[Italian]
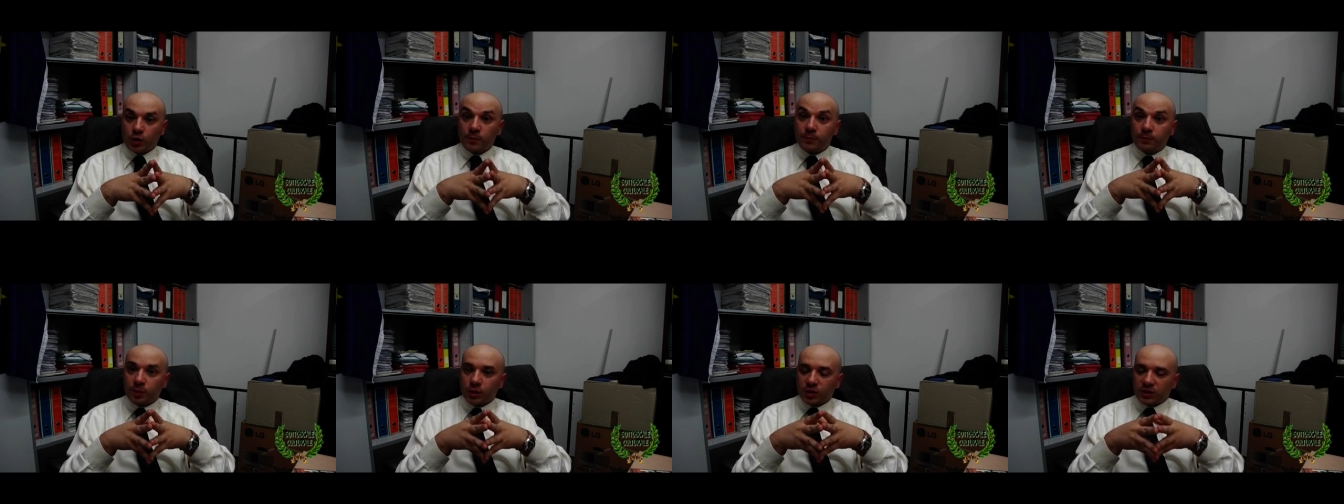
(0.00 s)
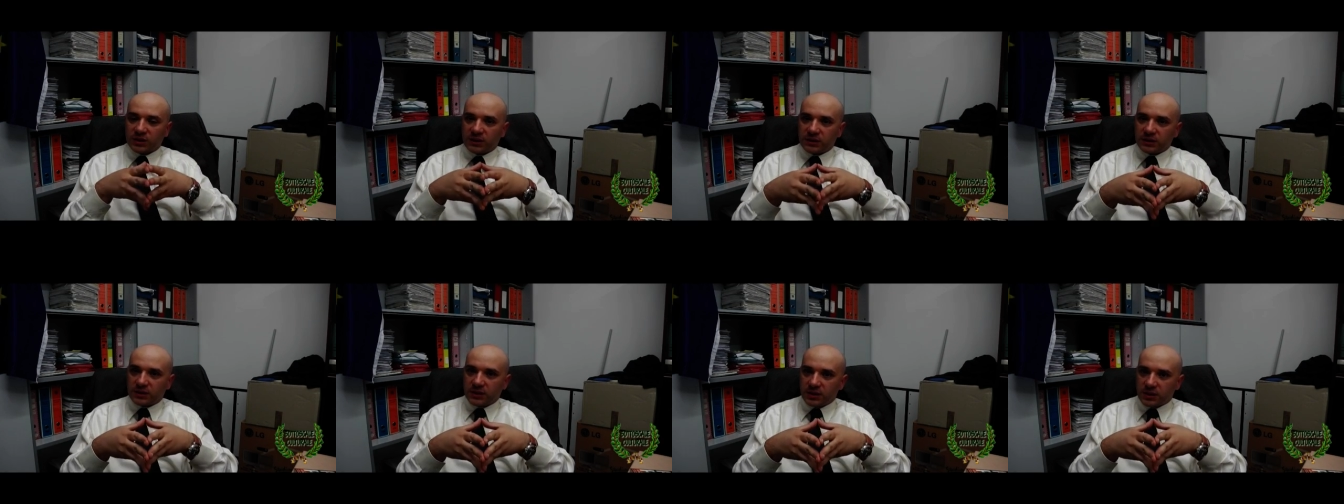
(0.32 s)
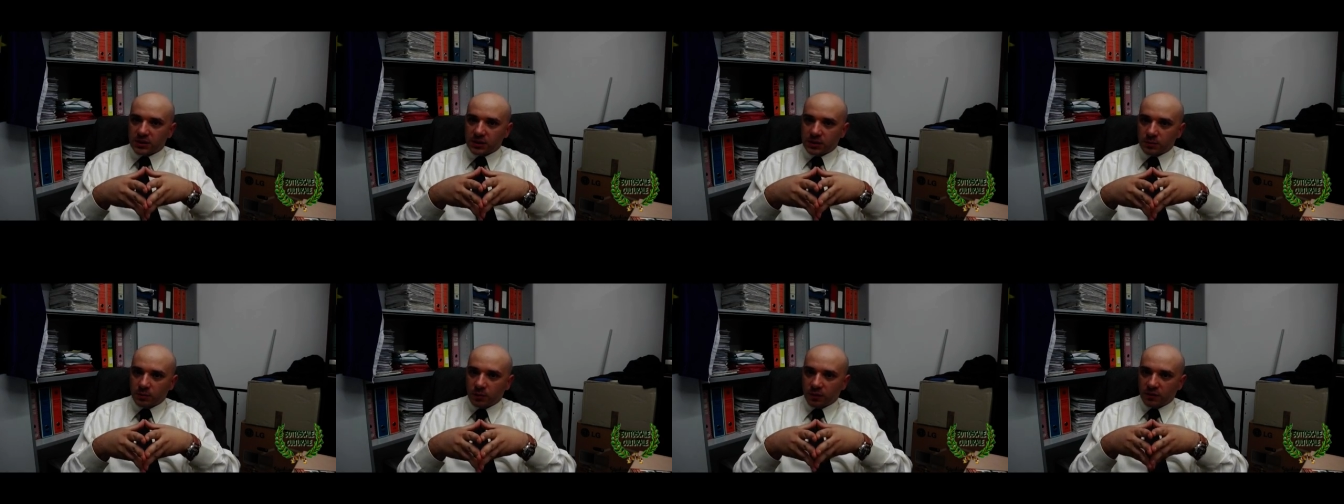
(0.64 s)

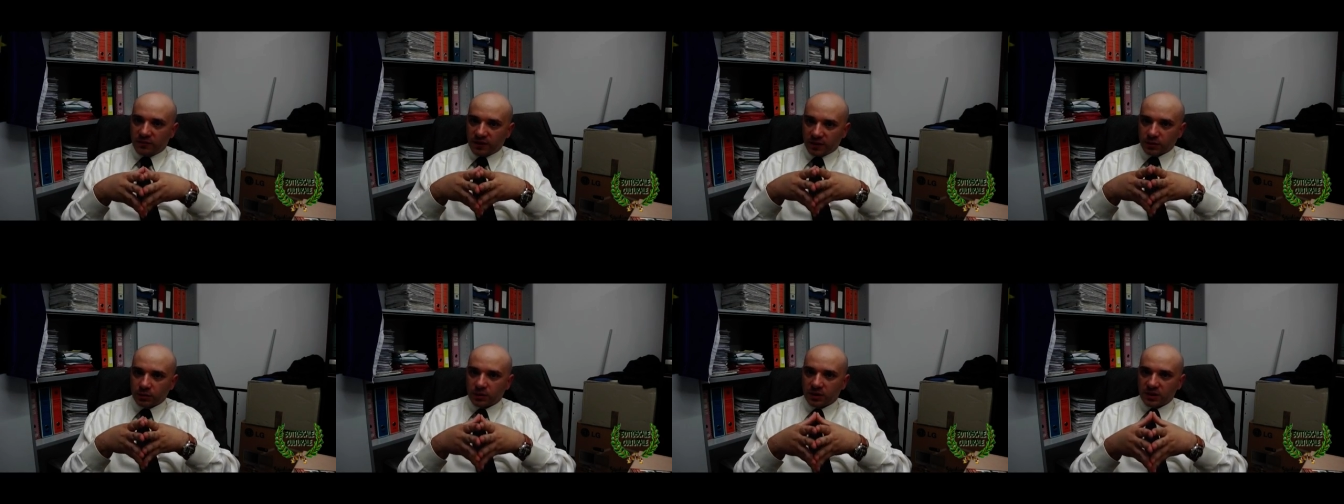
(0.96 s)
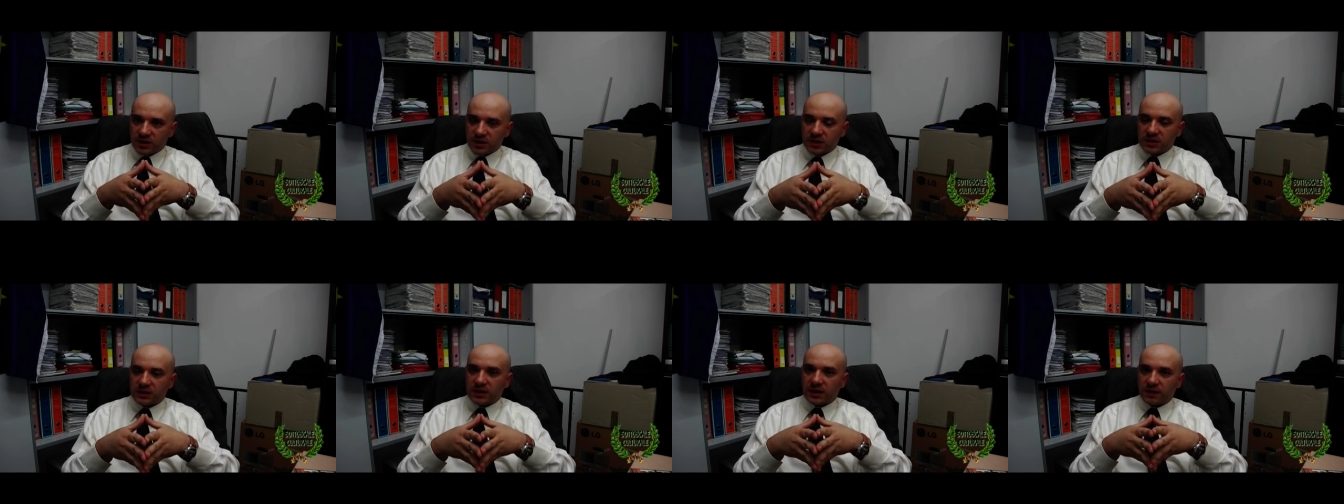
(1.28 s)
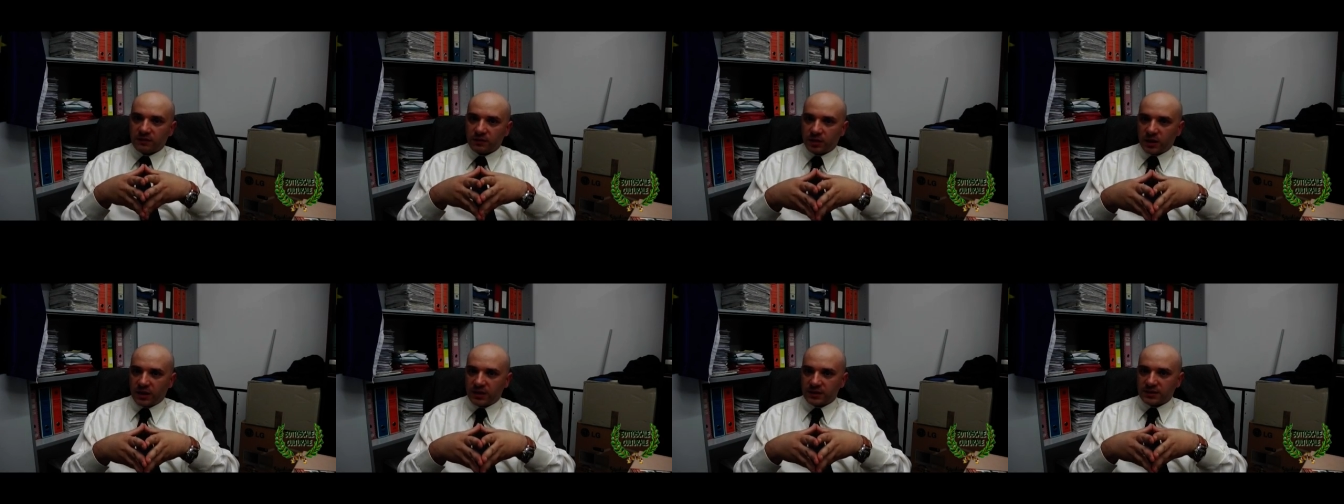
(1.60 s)
importantissimo il fatto che esista
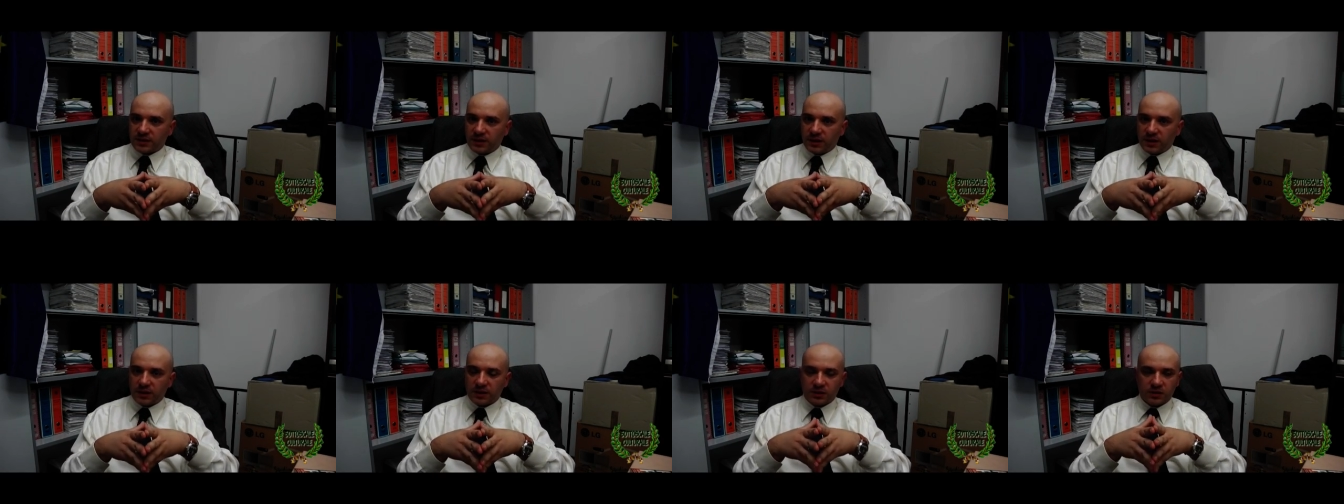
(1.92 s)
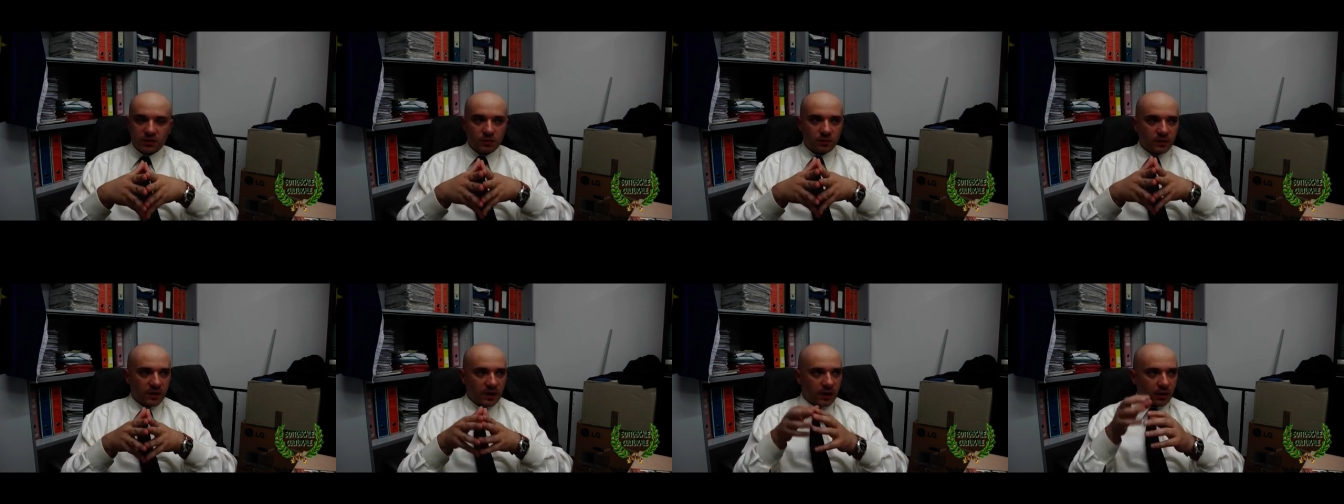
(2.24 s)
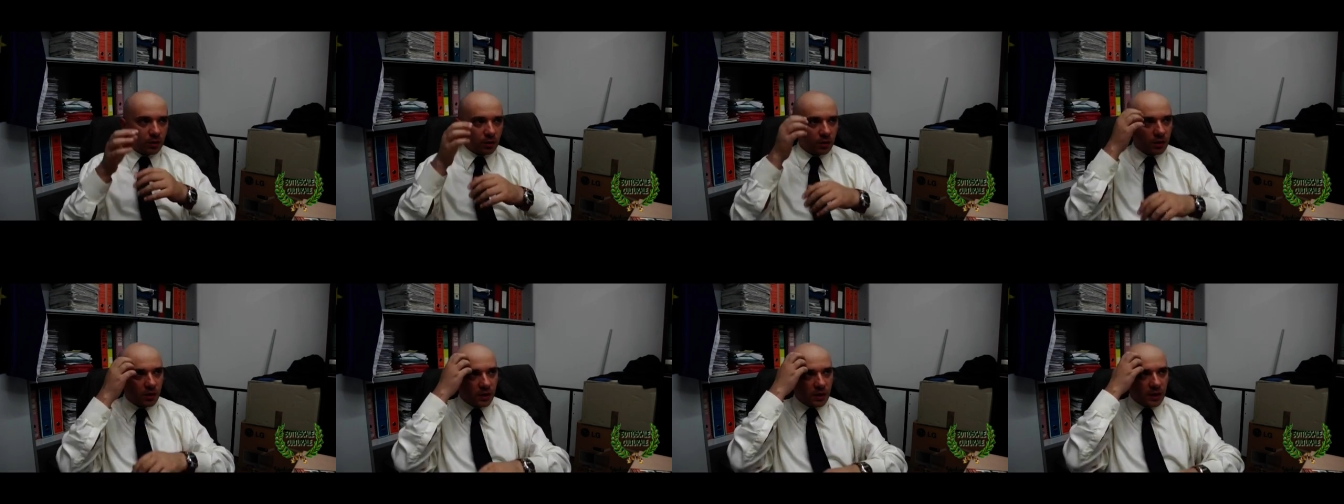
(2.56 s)
la violenza nell'essere
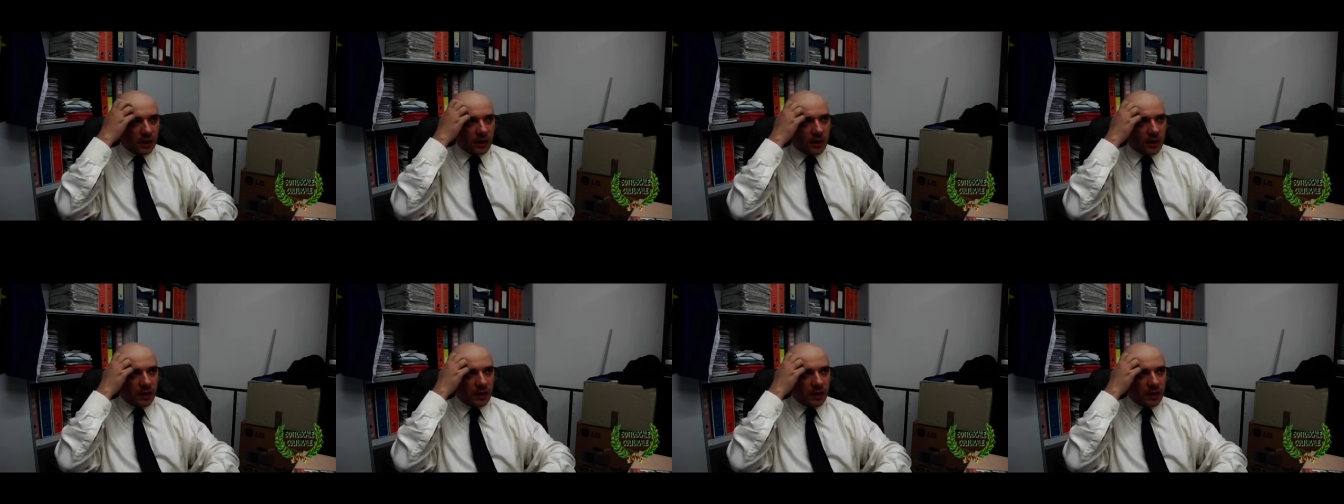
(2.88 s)
umano